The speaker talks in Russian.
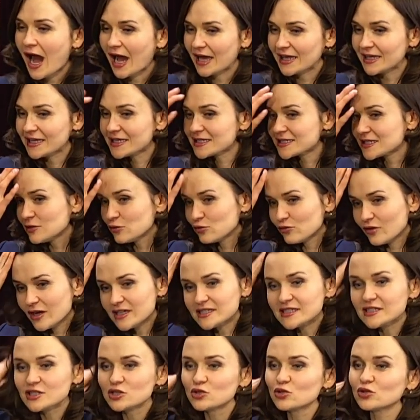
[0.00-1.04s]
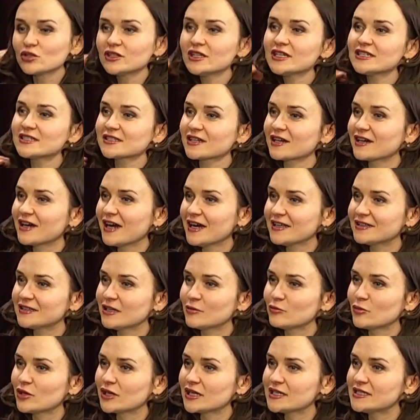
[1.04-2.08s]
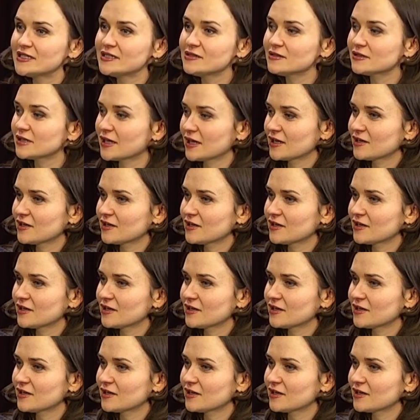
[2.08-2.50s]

А если у вас еще есть какая-то морозилка,